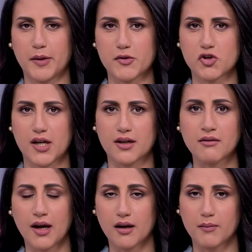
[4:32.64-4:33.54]

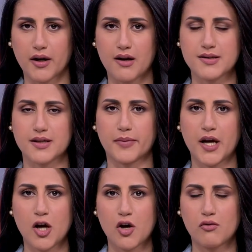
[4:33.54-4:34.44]
بشأن المناصب
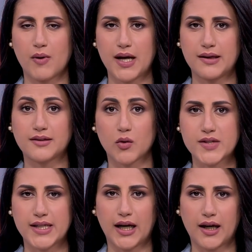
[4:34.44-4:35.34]

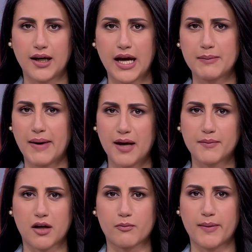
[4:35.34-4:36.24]
وتوزيع
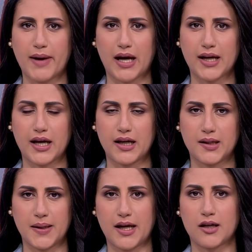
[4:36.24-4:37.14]
المهام لربما على
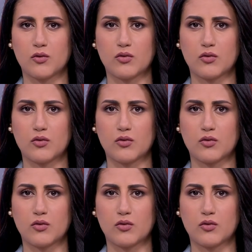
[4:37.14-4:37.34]
آه،